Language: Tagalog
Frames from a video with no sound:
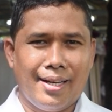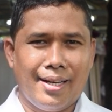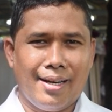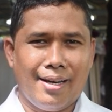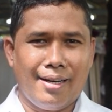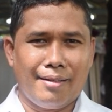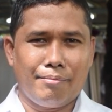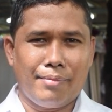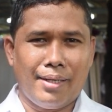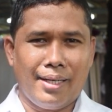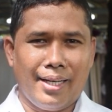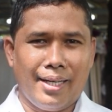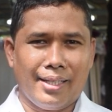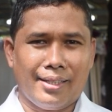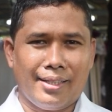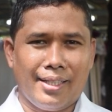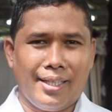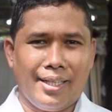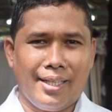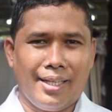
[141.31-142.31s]
ang
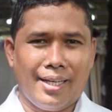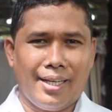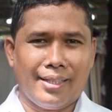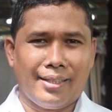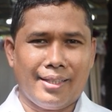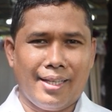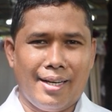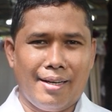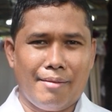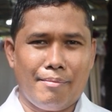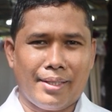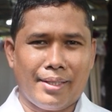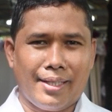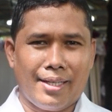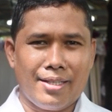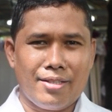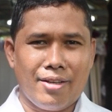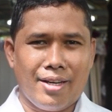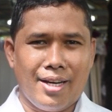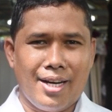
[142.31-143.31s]
Balete at ang
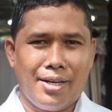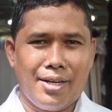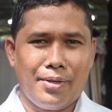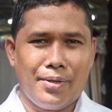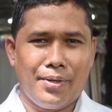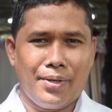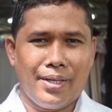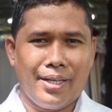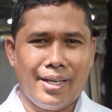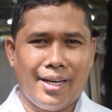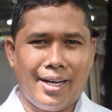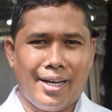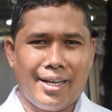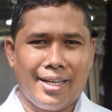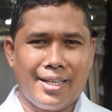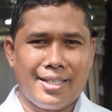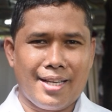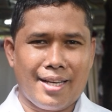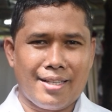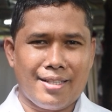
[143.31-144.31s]
Mataas sa Kahoy
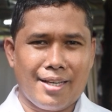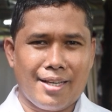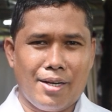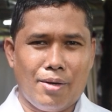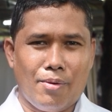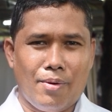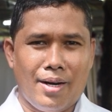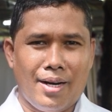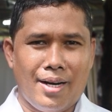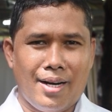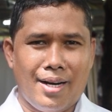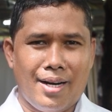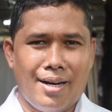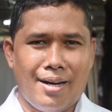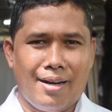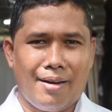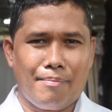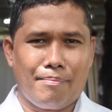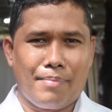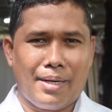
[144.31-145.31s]
ay isasagawa ang